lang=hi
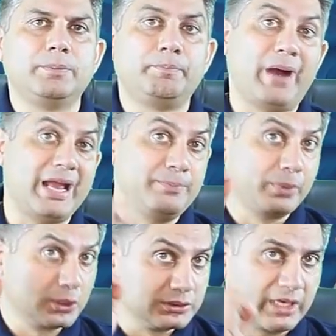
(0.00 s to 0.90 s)
पाई
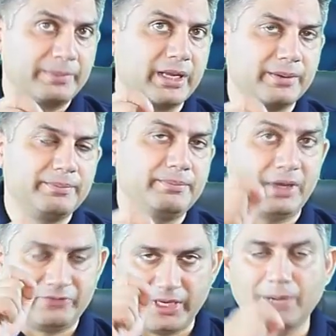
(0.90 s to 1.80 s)
ब्रोजर में
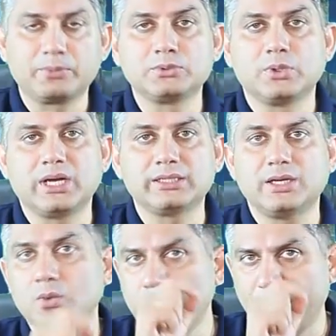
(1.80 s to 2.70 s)
मैं फिर आप दोहराता
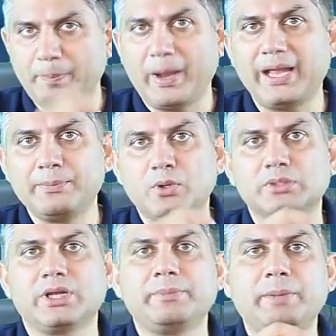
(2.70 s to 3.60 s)
हूँ पाई
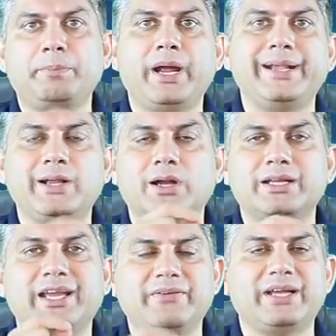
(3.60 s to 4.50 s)
ब्रोजर में पाई
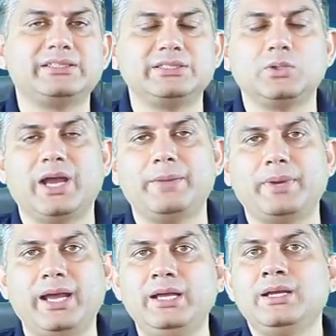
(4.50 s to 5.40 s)
डॉट के वाई सी जो ऐप
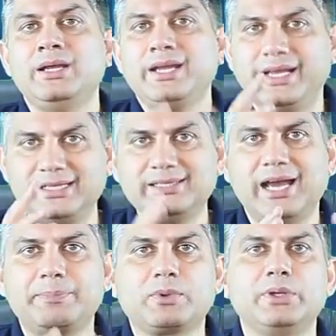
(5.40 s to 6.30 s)
है इस
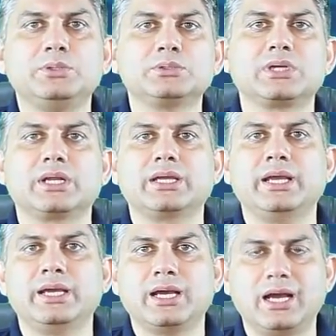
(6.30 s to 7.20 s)
ऐप को यूज़ करके
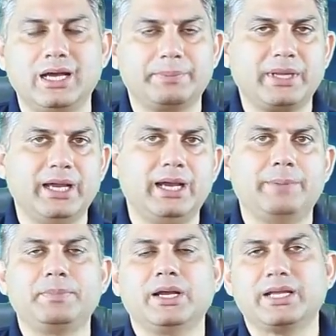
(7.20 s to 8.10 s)
आप क्या है
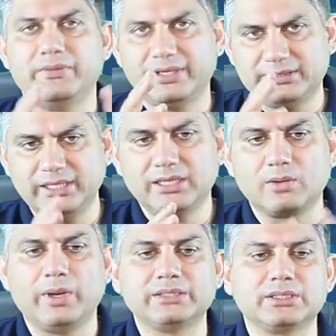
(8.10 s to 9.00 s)
अपना के वाई सी
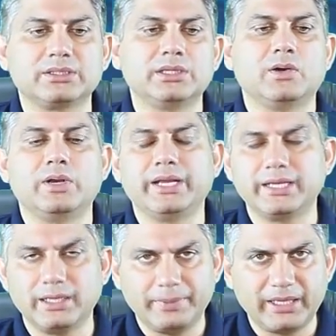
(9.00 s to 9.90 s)
करवा सकते हो
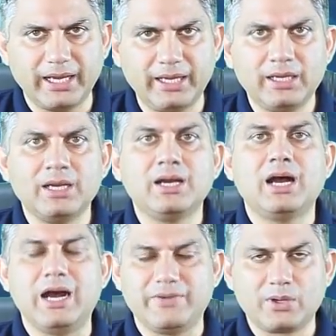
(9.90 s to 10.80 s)
लेकिन अभी क्या है
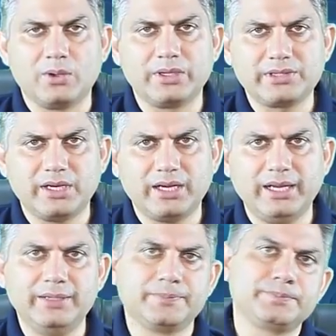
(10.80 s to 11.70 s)
आवरलोड चल रहा
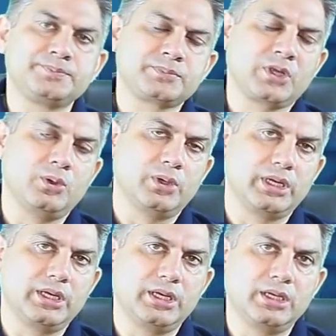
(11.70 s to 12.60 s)
है और
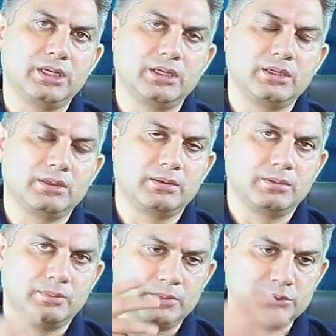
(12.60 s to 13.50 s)

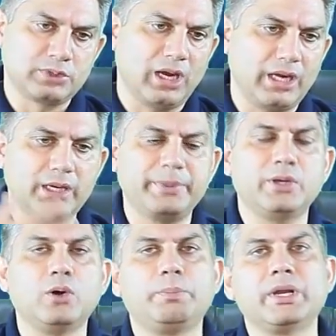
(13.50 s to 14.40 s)
स्लॉट
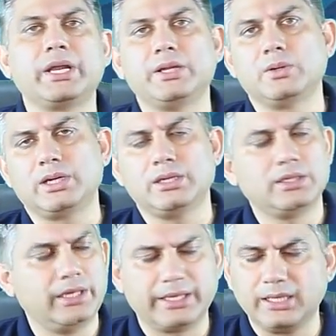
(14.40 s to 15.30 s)
अभी ओपन नहीं हो रहा
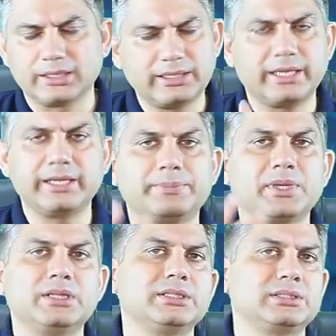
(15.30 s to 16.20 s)
लेकिन लगता है अब
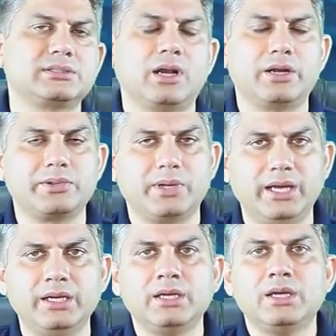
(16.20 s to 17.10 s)
जल्दी से स्लॉट जो
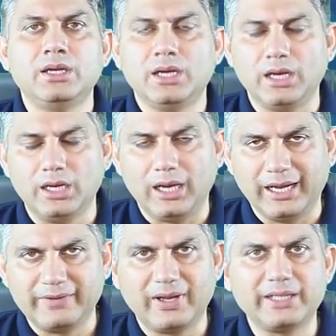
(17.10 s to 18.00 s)
है
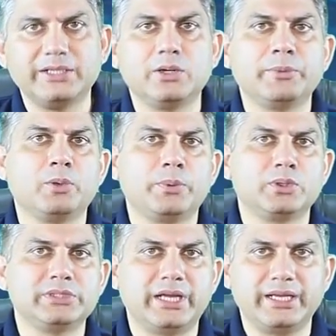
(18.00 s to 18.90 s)
आने वाले दिनों में ओपन
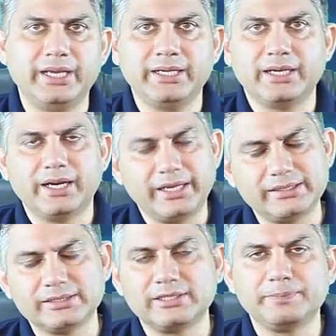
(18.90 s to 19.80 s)
हो जाएंगे
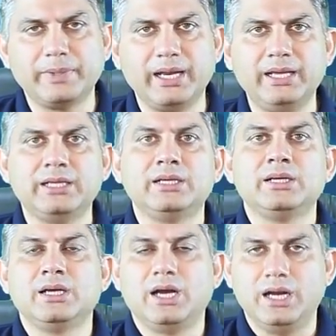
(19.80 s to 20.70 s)
रीज़न सिंपल है
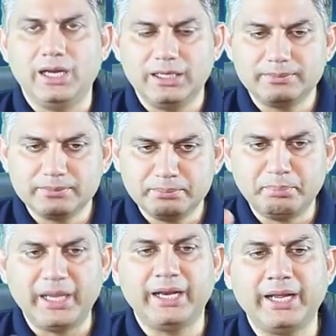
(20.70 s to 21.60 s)

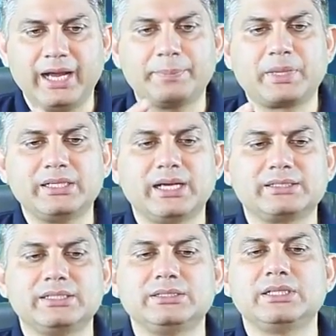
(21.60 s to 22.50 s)
मेरे आपके
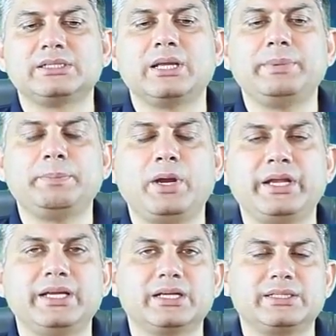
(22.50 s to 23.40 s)
जैसे जितने भी
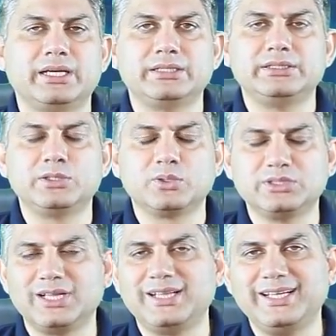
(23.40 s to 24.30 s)
पाइनियर्स हैं जिनको
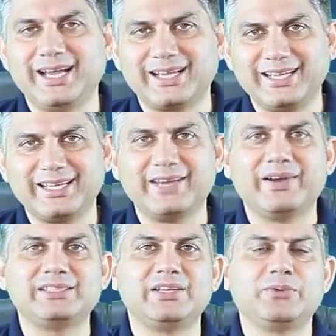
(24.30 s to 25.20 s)
जल्दी है कि के
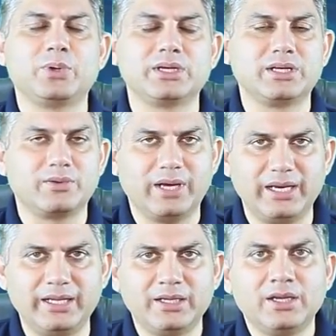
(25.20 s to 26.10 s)
वाई करवा लें